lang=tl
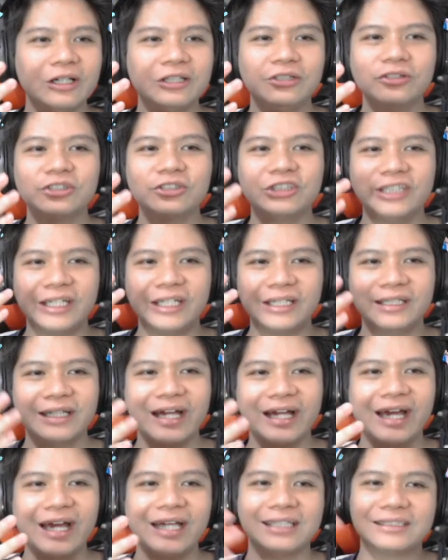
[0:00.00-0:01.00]
yung shield
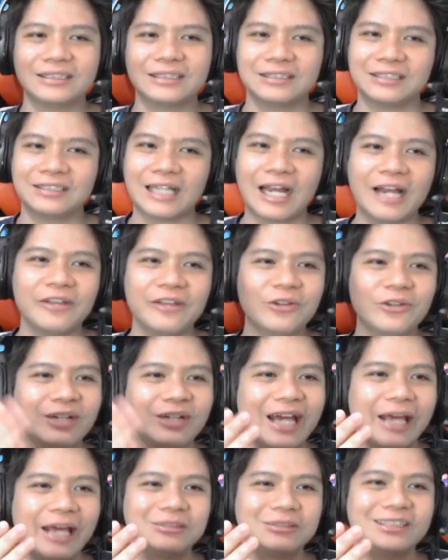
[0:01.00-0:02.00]
guys, tsaka yung
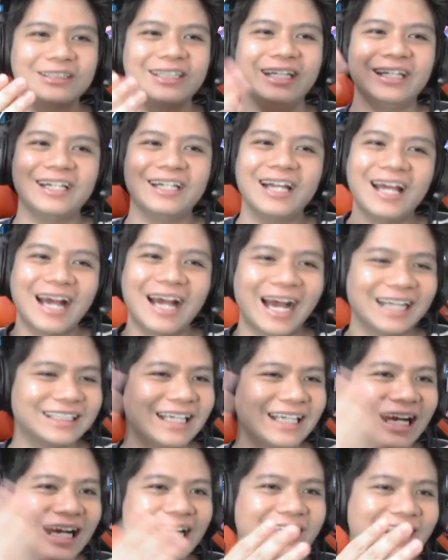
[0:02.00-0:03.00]
lifesteal, at
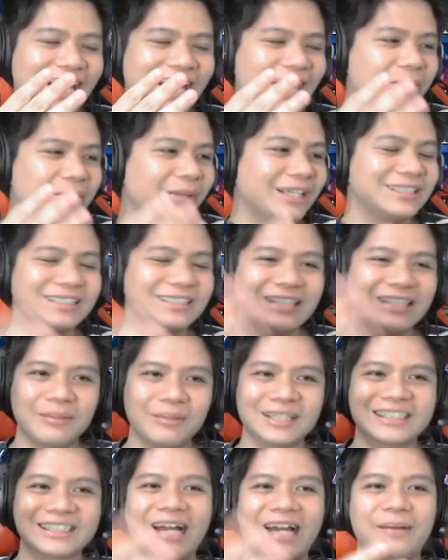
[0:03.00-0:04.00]
tsaka damage
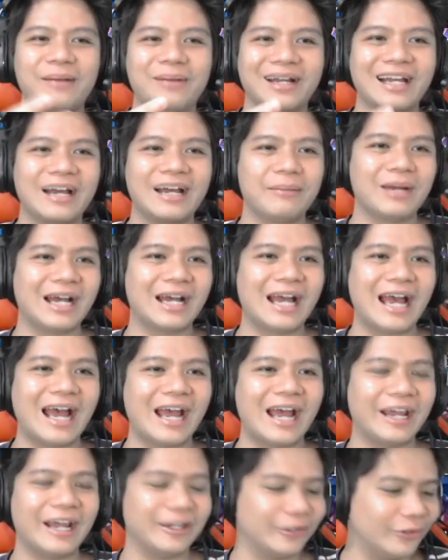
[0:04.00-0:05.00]
sama-sama na mga
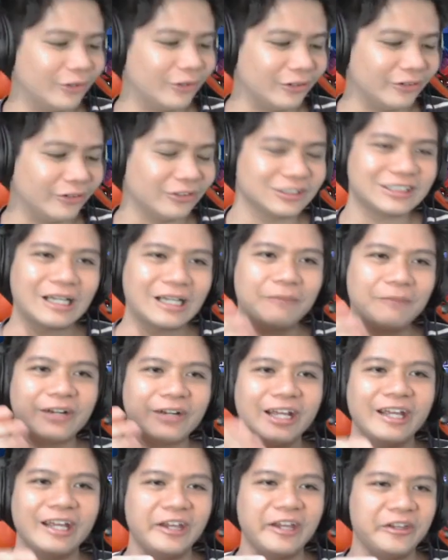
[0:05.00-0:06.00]
idol, no?
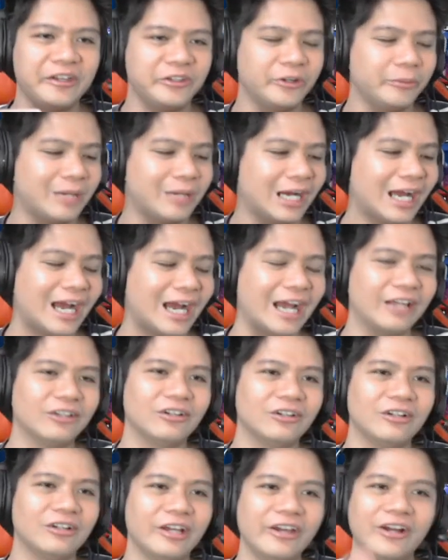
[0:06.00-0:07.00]
Saprayin nyo mga
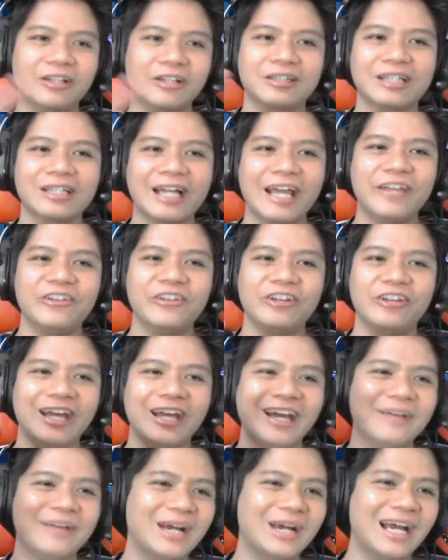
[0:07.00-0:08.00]
idol. Ayun, try nyo na
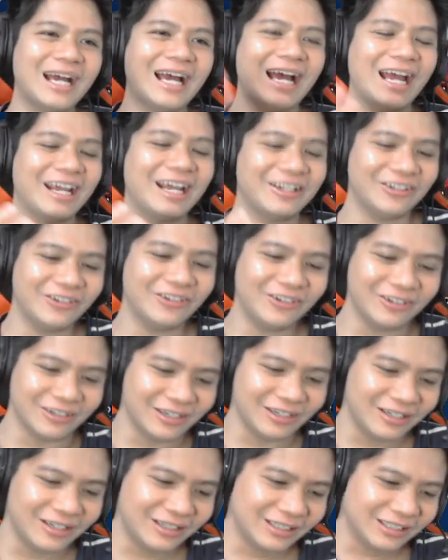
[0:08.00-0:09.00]
yan mga idol.
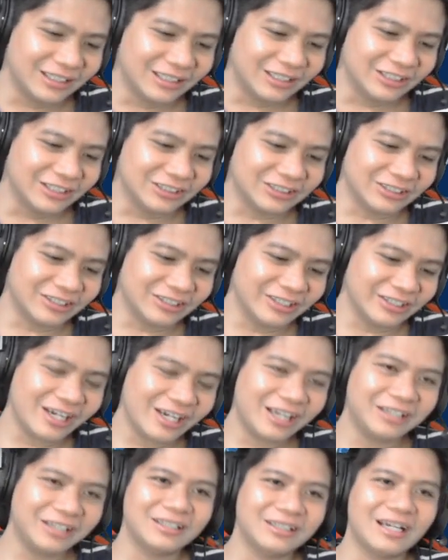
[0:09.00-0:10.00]
So,
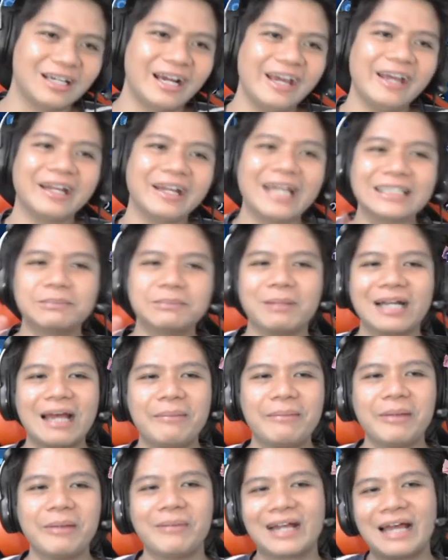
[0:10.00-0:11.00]
ayan. Ayan guys,
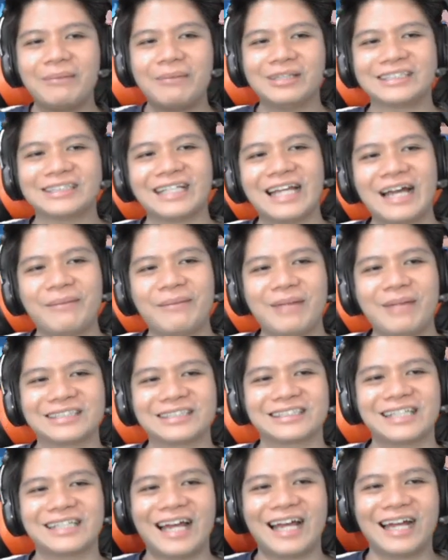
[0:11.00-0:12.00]
maraming maraming
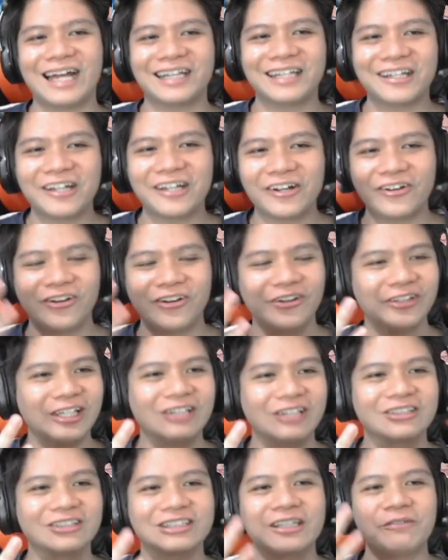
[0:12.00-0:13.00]
salamat sa lahat ng nanood
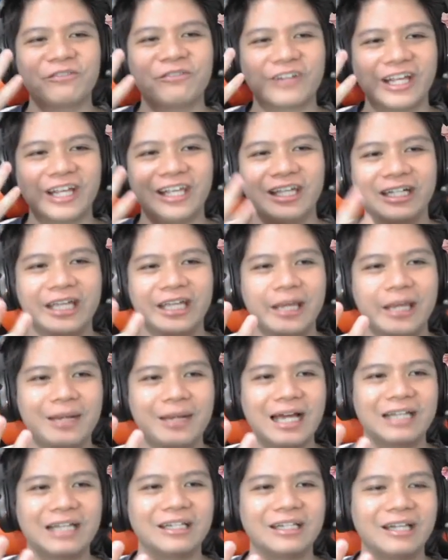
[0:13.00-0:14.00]
dito sa Freya
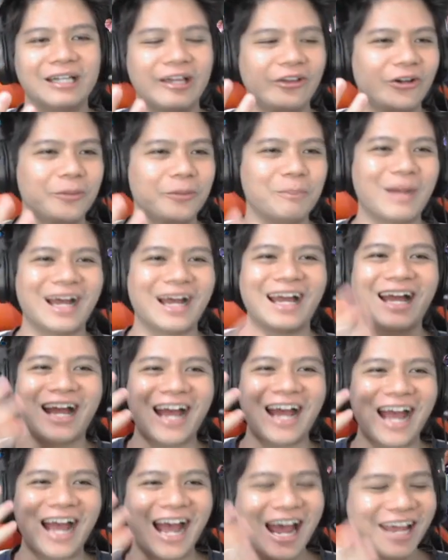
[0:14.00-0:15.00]
game natin ngayon, mga
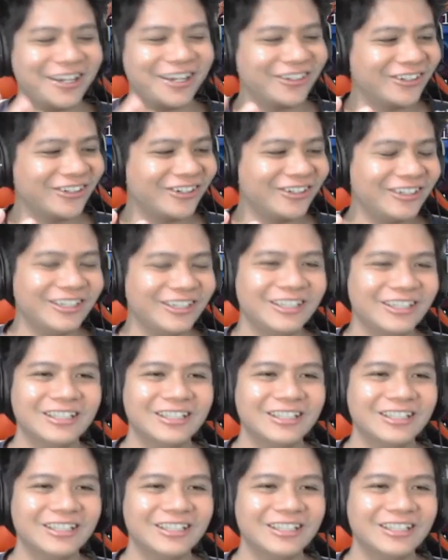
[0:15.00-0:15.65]
idol.